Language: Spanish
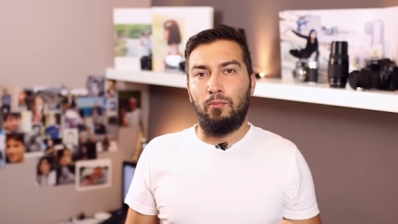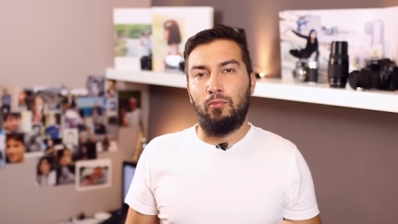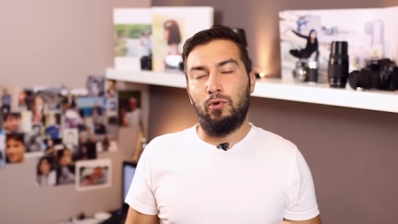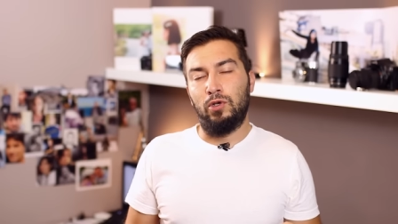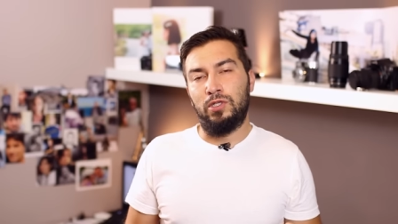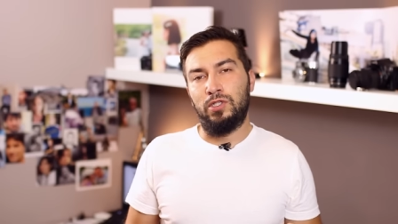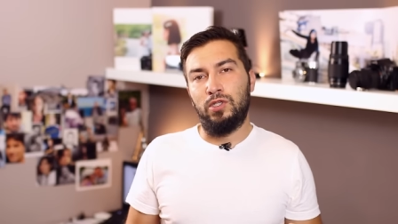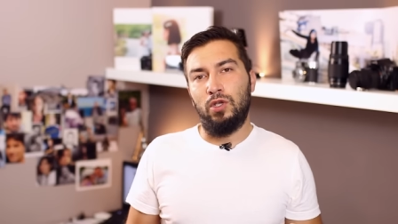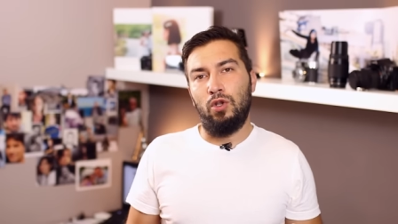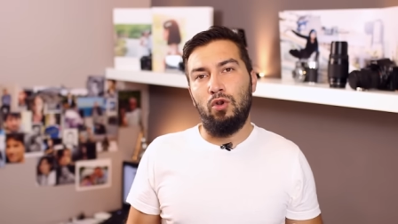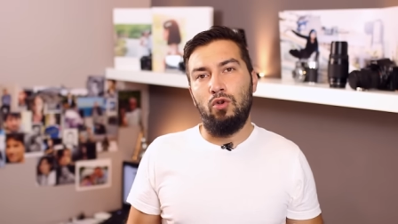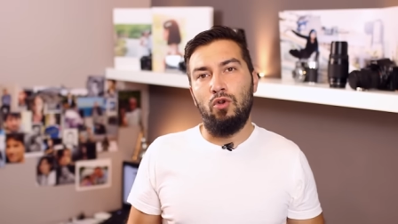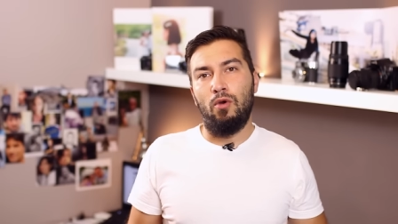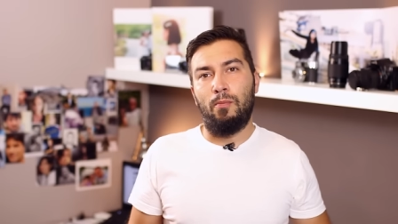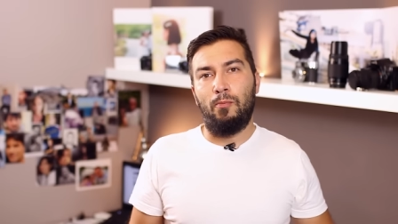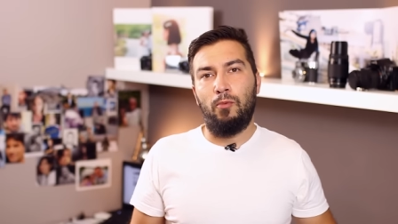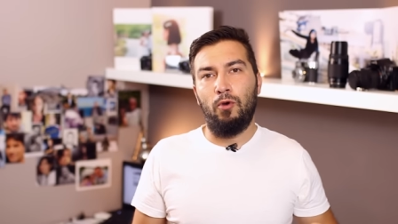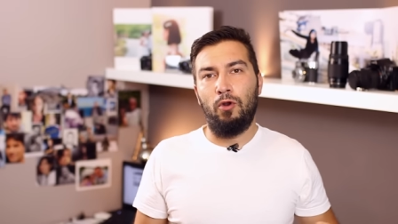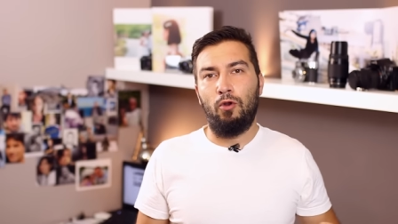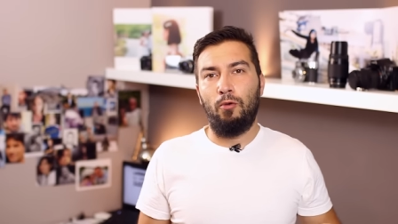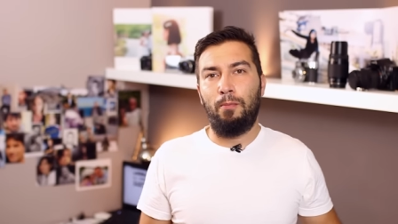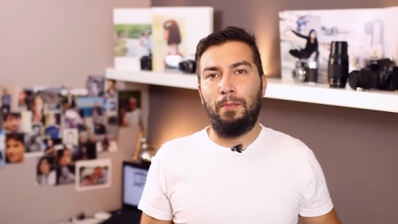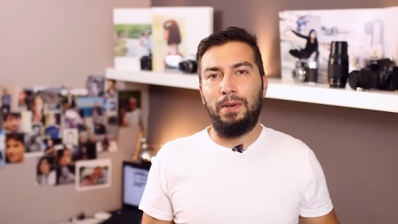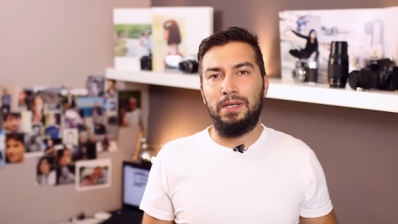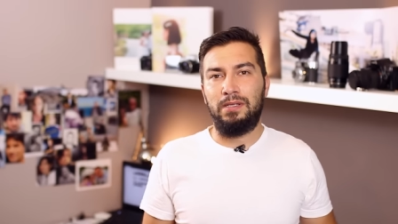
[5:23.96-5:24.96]
pues lo,
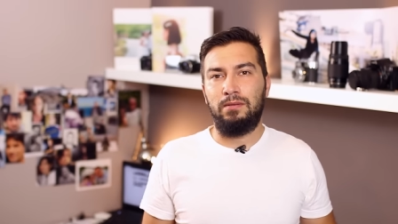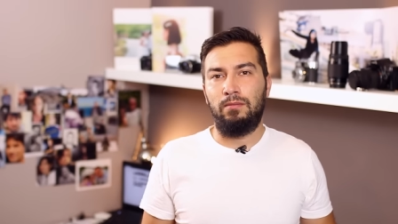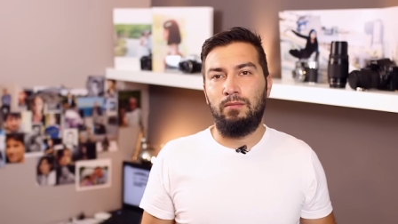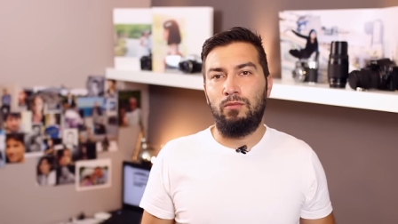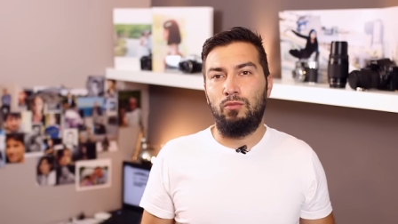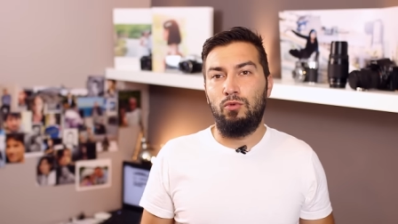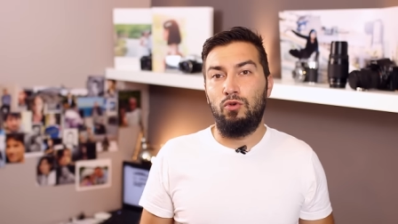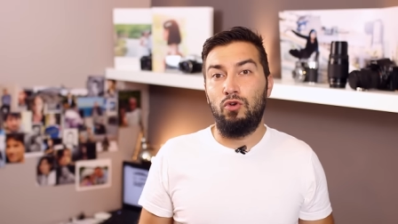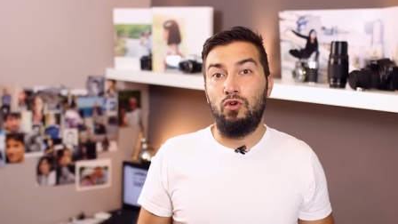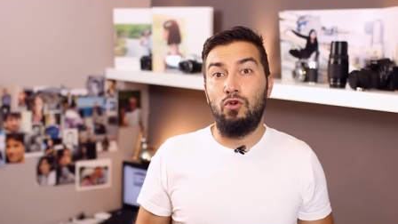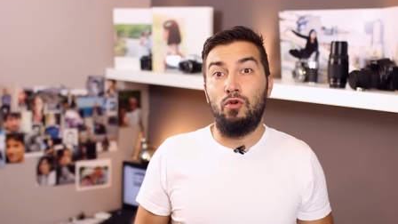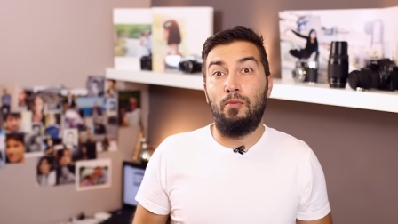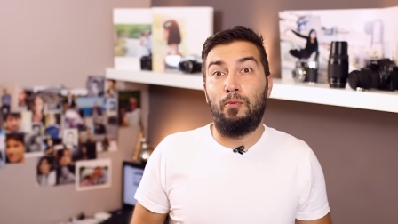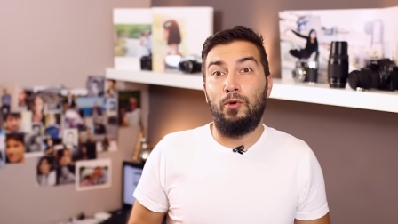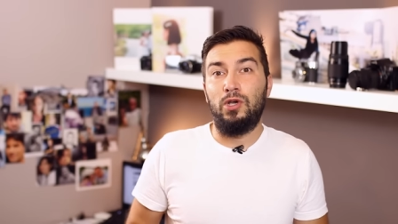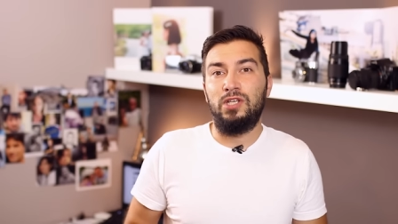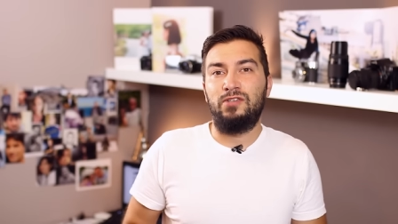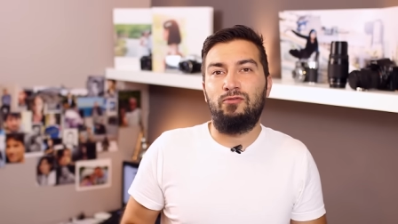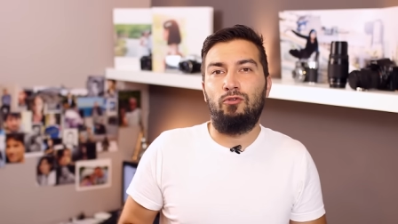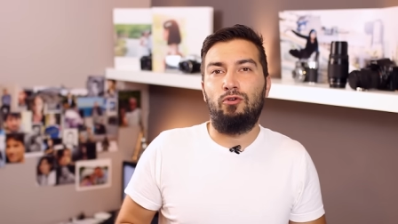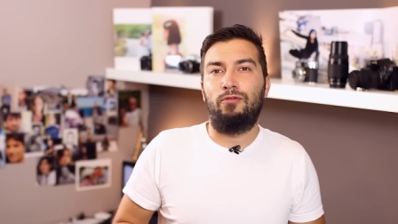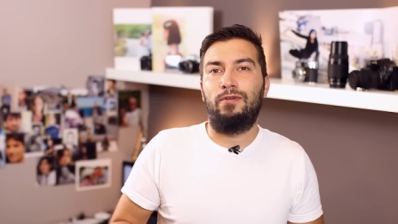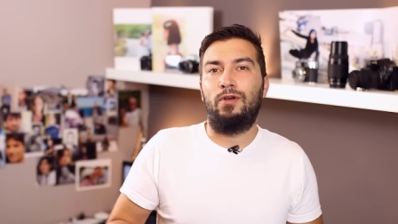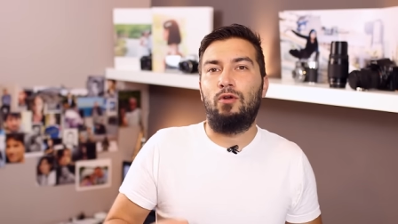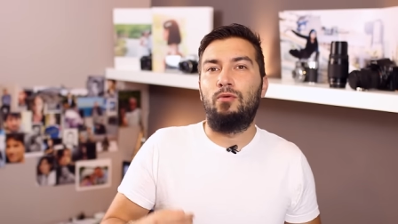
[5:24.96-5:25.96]
puedo, lo
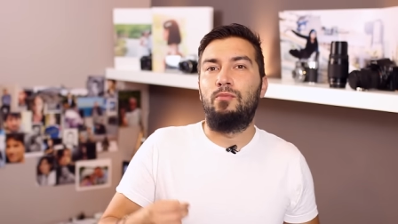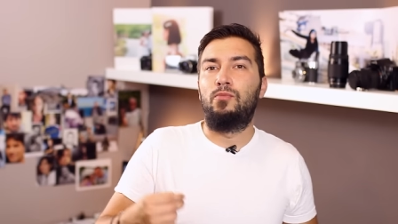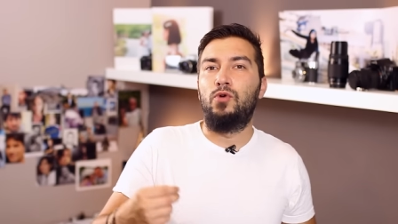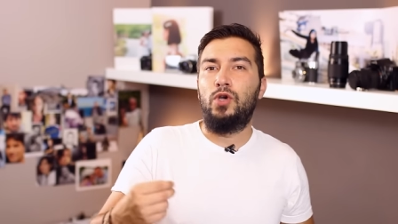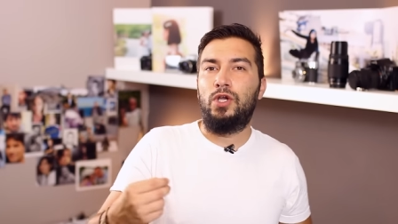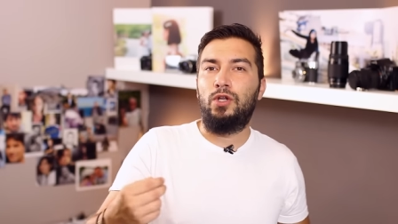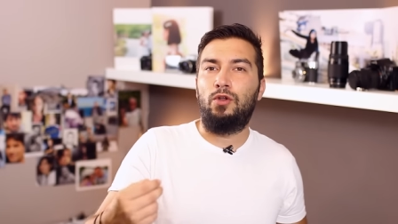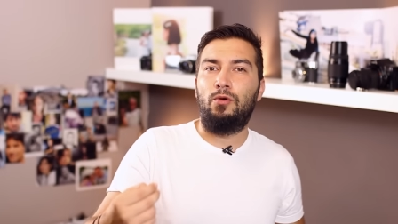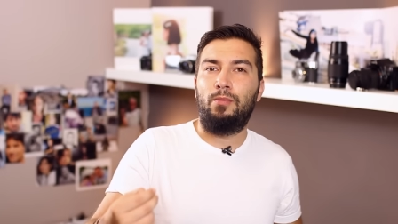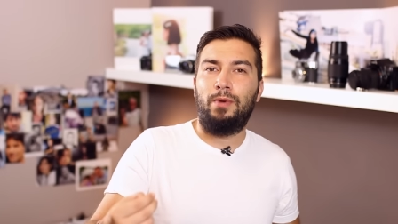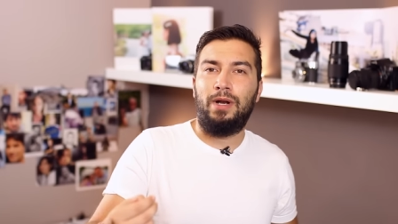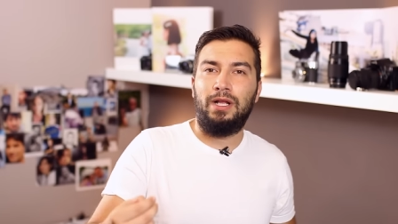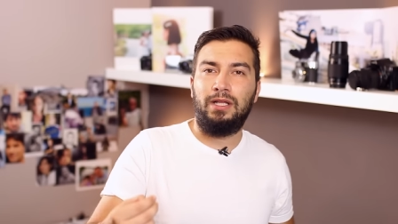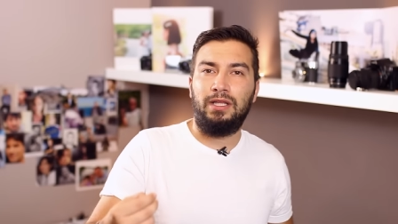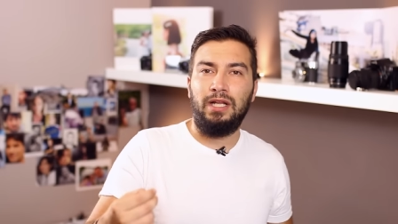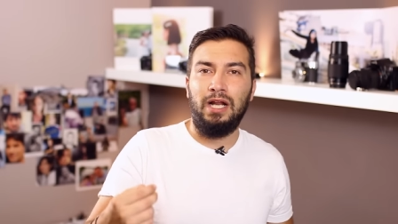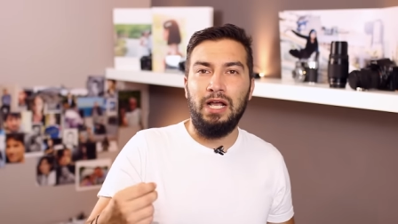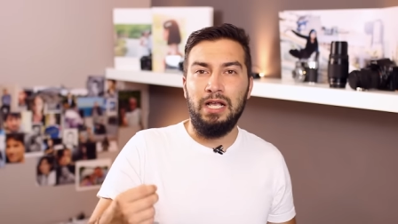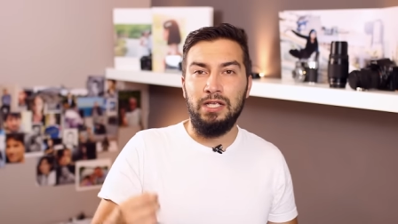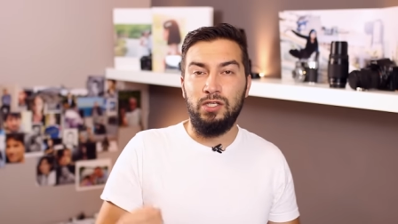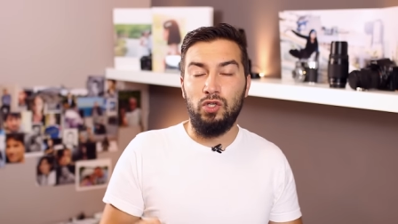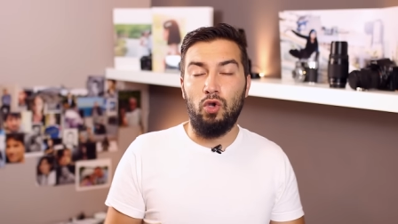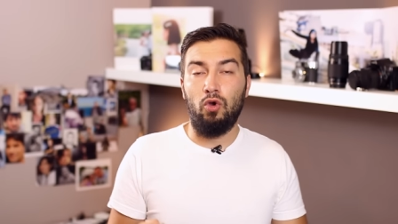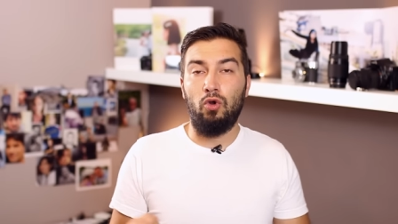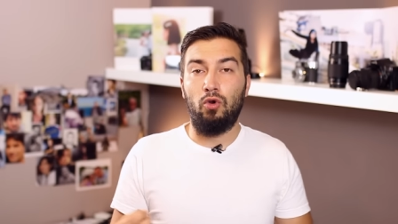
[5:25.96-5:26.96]
puedes volver un poquito para
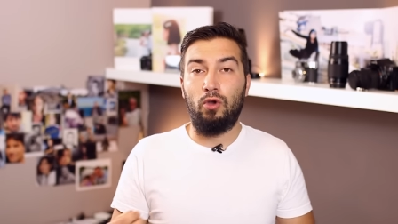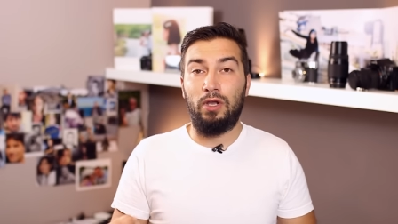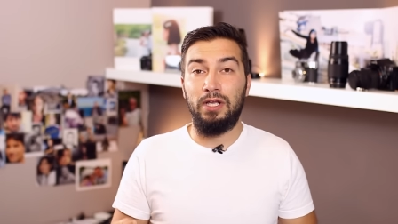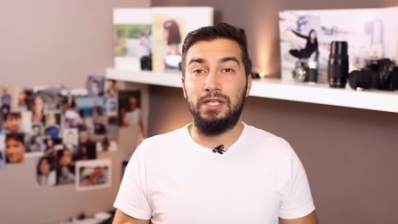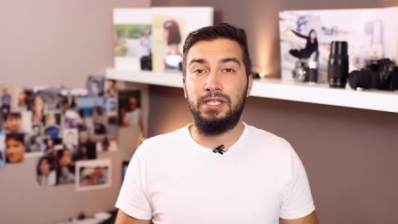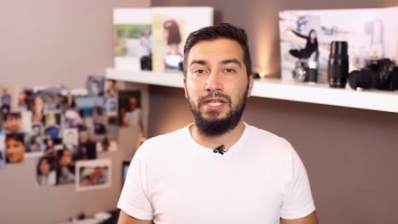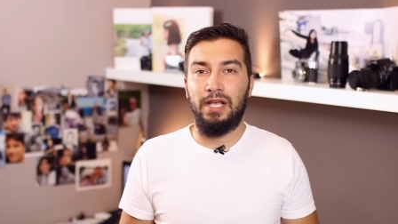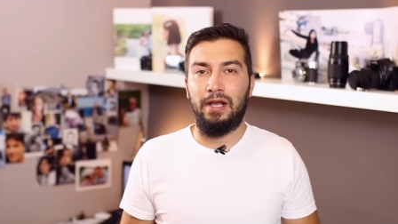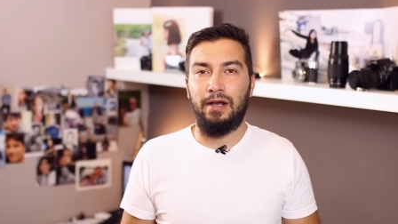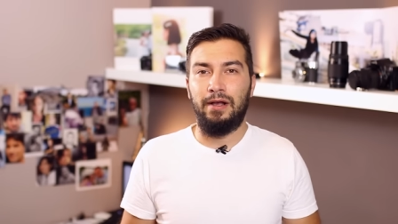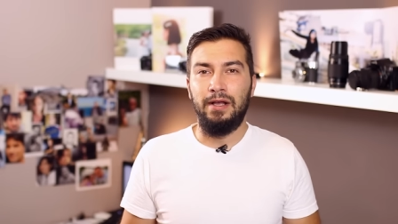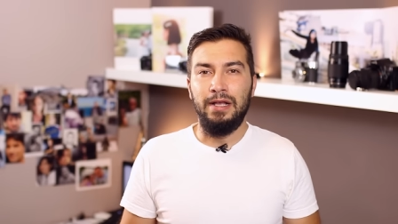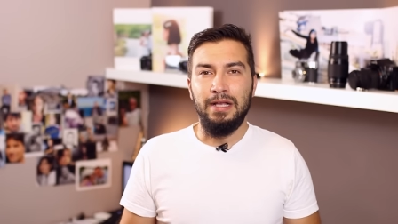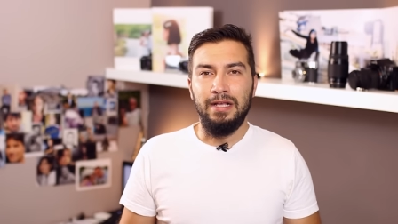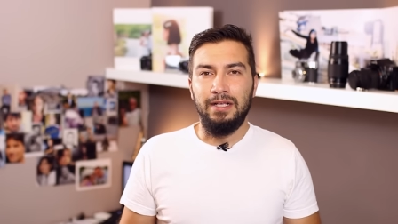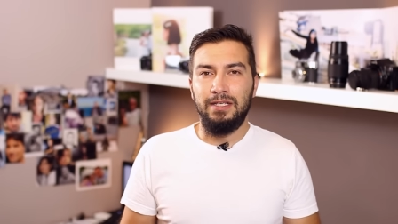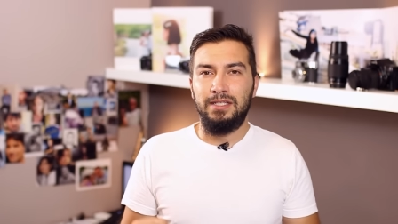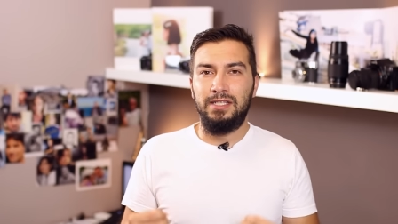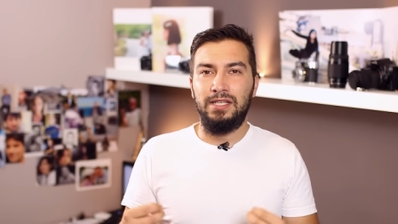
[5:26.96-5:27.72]
atrás o lo que sea.